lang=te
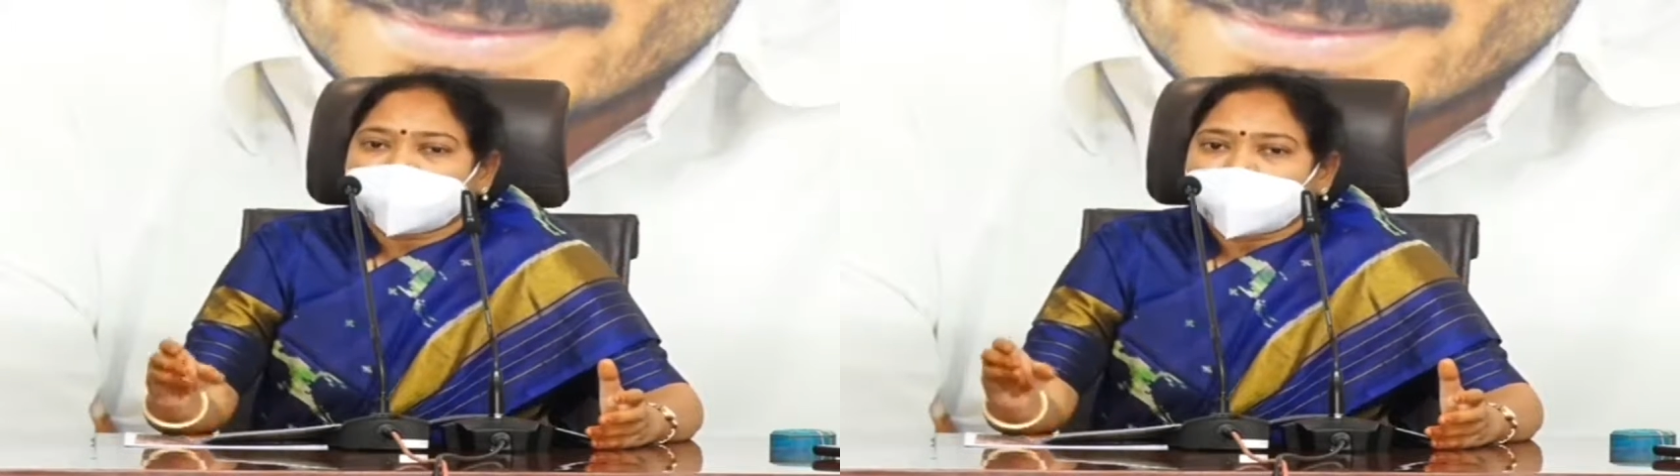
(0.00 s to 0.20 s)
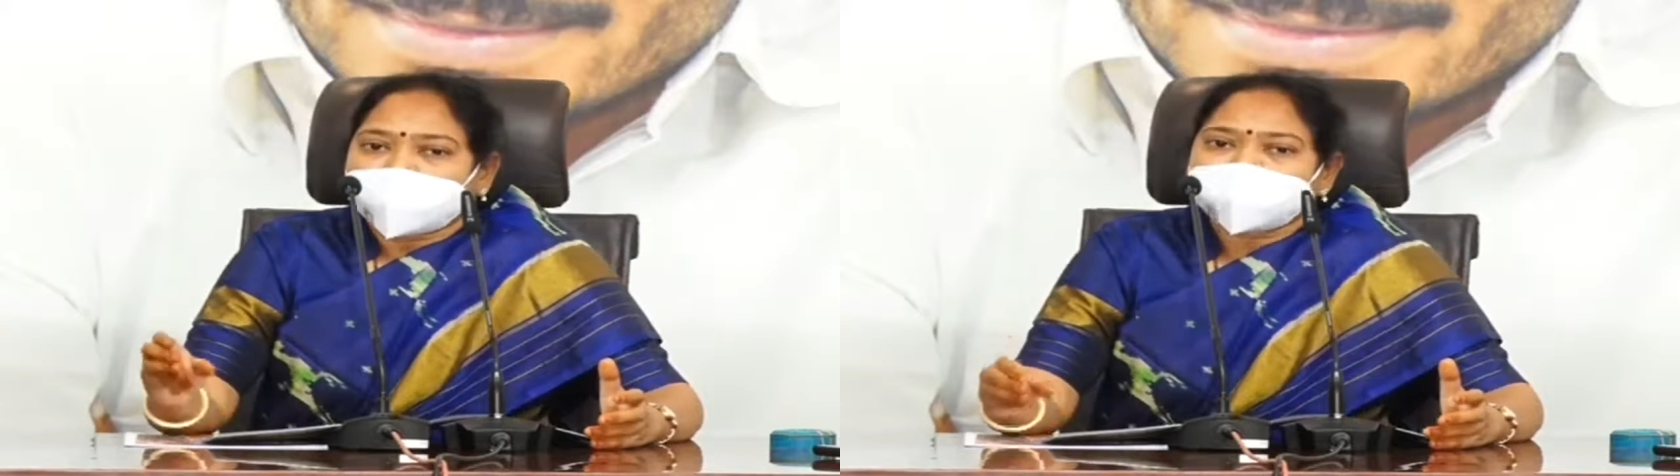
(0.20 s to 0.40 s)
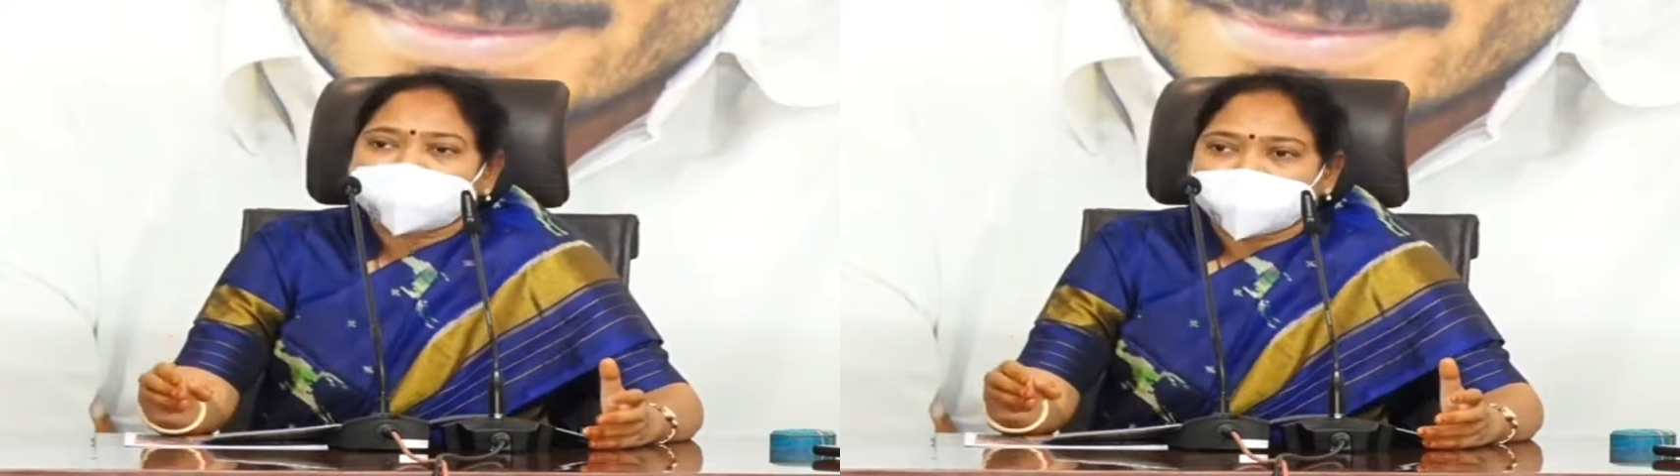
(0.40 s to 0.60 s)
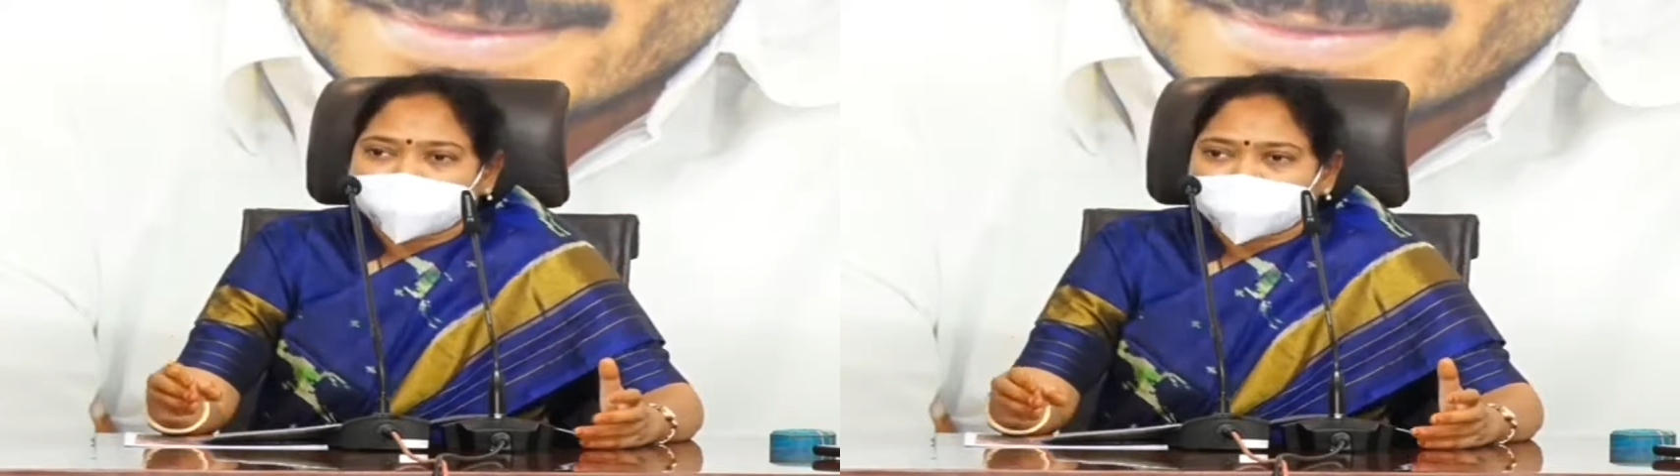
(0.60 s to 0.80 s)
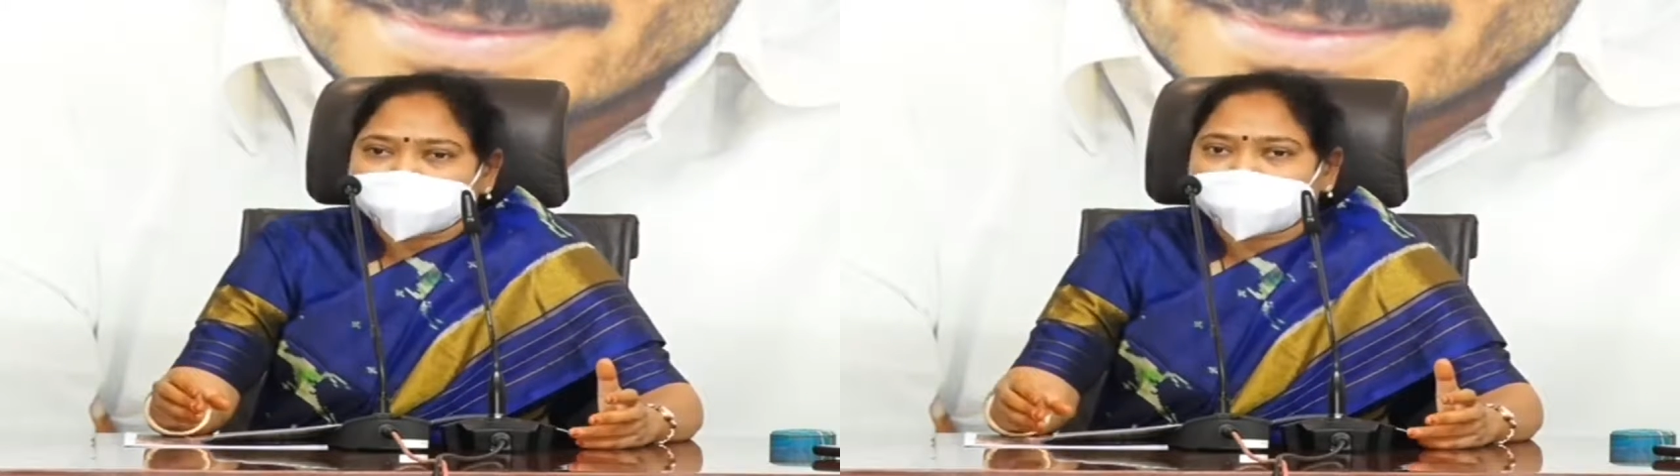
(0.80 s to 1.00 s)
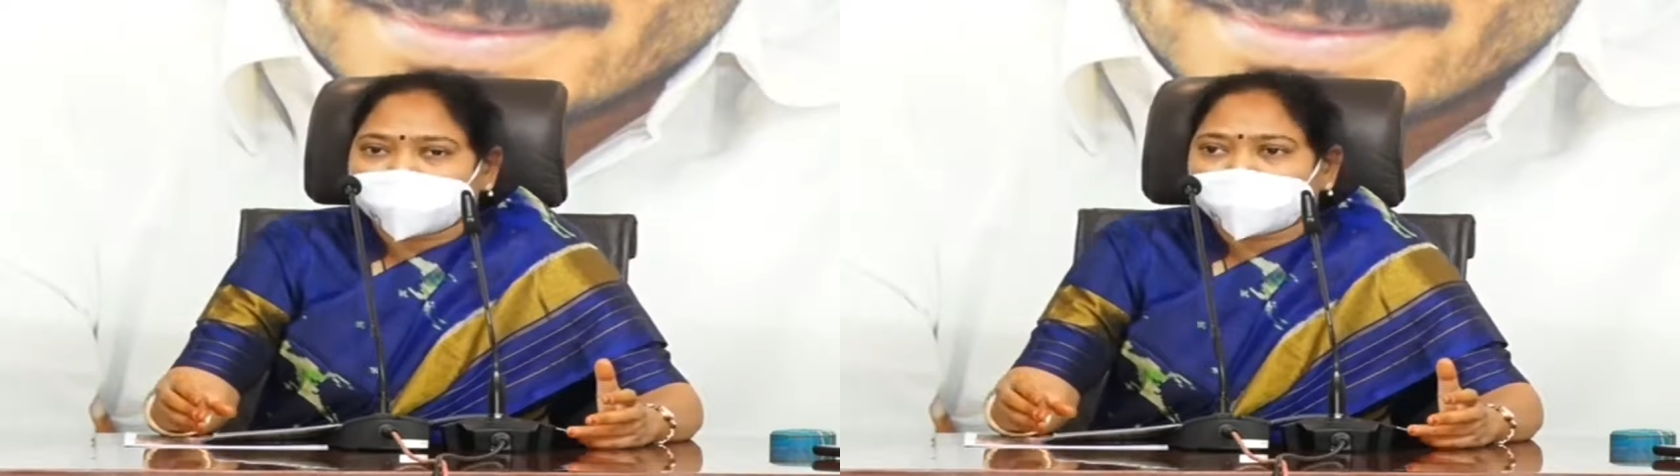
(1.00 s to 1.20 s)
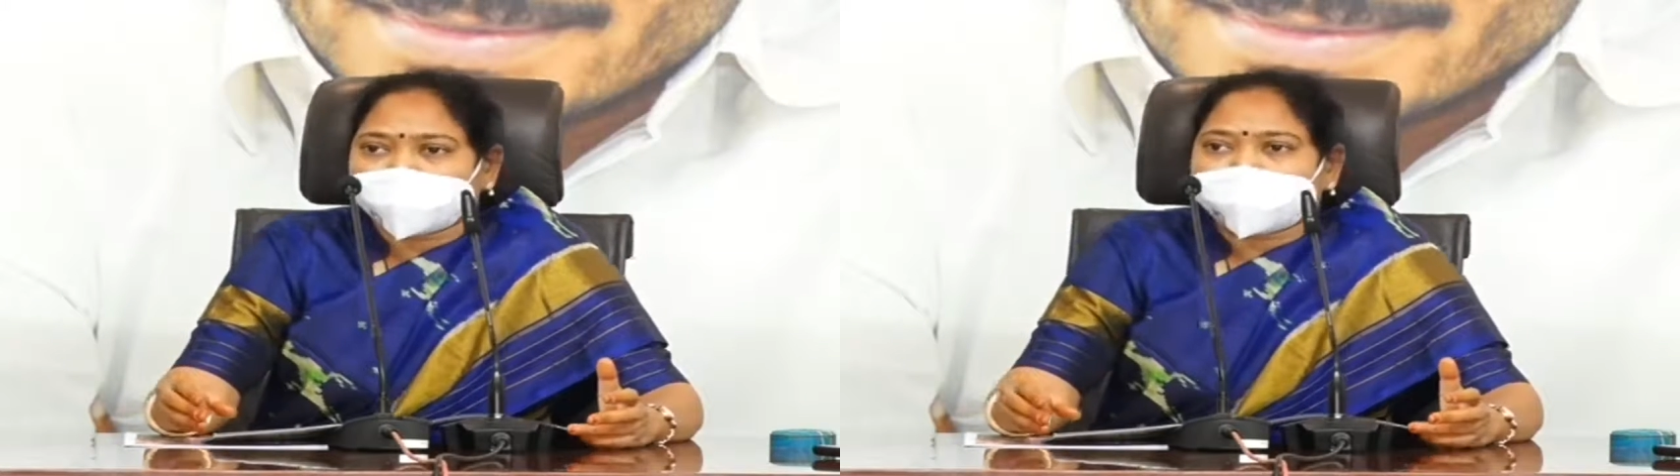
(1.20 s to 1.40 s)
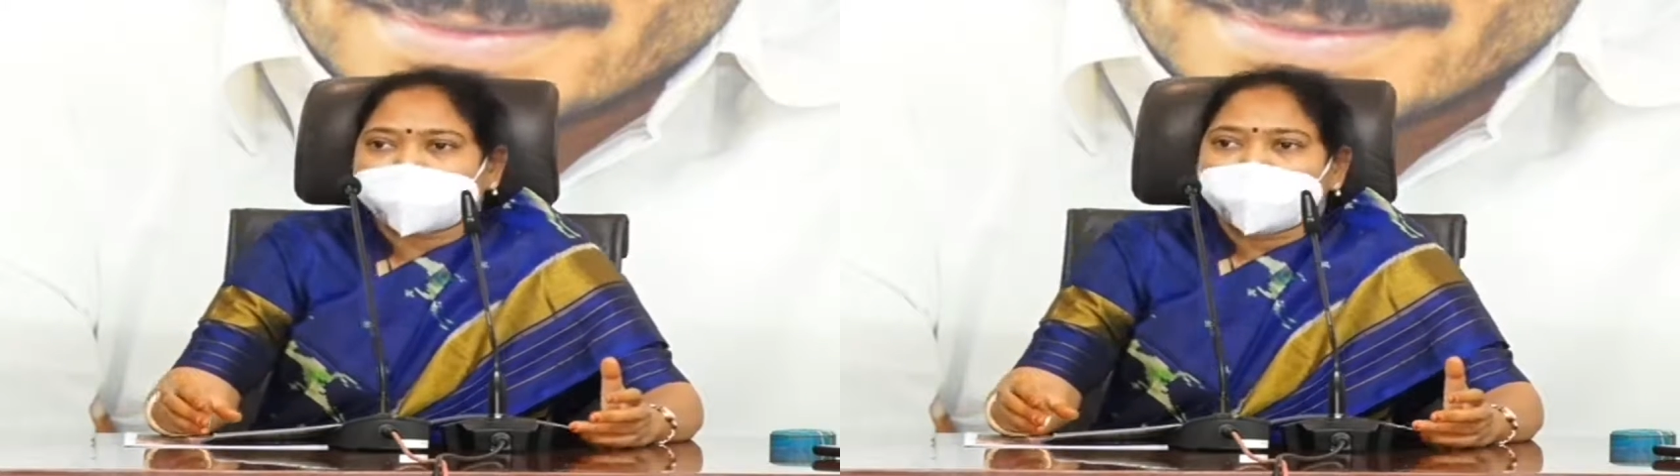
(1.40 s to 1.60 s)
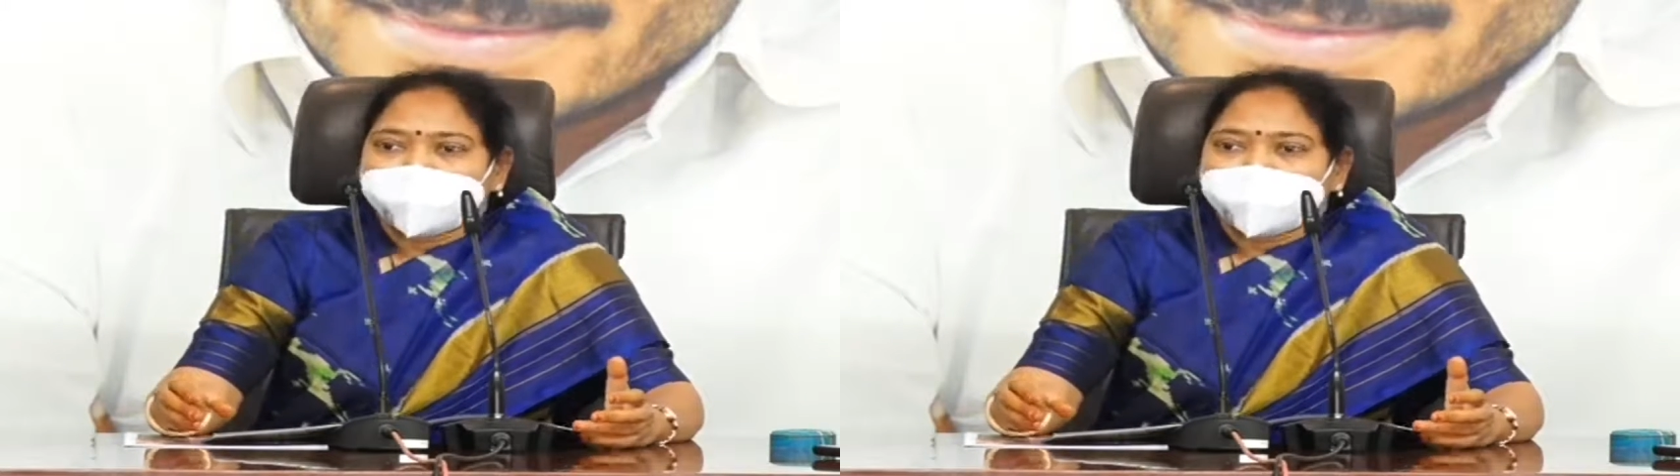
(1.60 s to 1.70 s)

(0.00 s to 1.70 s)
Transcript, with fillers: కార్యాచరణ తీసుకోవడం కూడా